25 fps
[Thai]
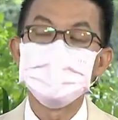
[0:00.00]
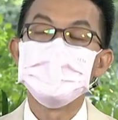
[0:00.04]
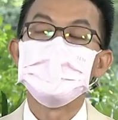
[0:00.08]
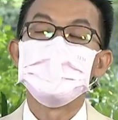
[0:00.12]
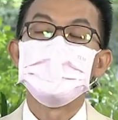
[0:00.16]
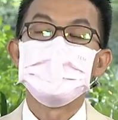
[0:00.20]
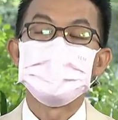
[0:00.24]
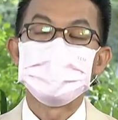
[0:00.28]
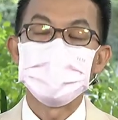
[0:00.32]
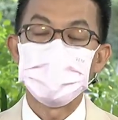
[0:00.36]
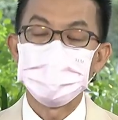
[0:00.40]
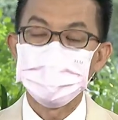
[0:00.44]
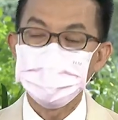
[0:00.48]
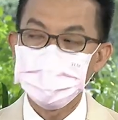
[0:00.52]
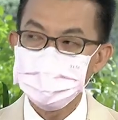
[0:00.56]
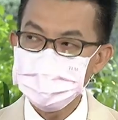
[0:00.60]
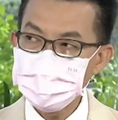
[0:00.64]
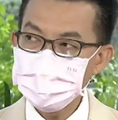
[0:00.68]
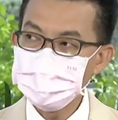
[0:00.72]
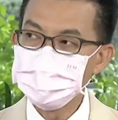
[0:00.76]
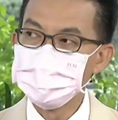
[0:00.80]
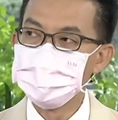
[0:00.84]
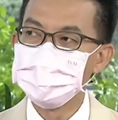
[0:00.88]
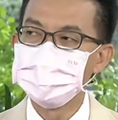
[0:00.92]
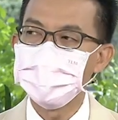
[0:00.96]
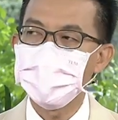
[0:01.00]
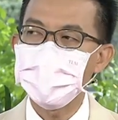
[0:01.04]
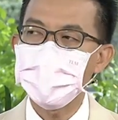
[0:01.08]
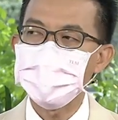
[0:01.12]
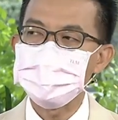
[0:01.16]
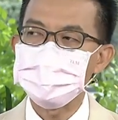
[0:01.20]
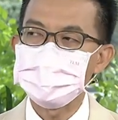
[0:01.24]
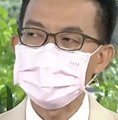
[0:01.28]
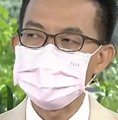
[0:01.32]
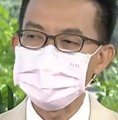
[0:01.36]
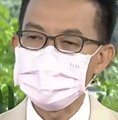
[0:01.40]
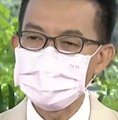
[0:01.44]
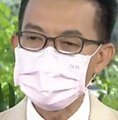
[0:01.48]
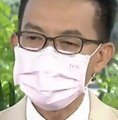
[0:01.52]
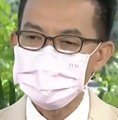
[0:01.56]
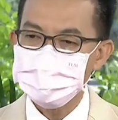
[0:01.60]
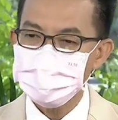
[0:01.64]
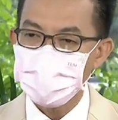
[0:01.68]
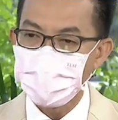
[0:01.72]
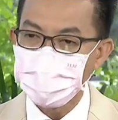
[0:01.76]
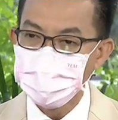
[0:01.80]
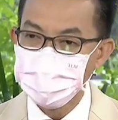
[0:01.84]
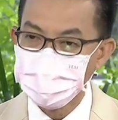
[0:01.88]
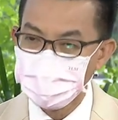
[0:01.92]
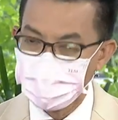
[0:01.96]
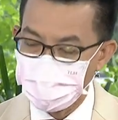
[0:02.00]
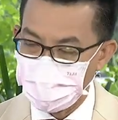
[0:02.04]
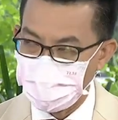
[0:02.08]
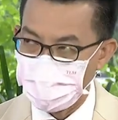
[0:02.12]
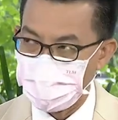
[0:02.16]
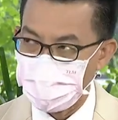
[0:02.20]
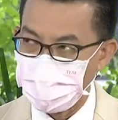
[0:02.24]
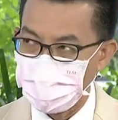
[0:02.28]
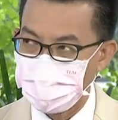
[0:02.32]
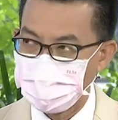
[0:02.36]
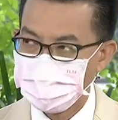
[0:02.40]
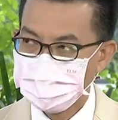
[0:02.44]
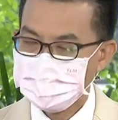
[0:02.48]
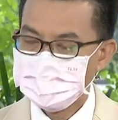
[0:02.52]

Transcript: งเราก็ไม่รู้ว่ามันมีช่องโหว่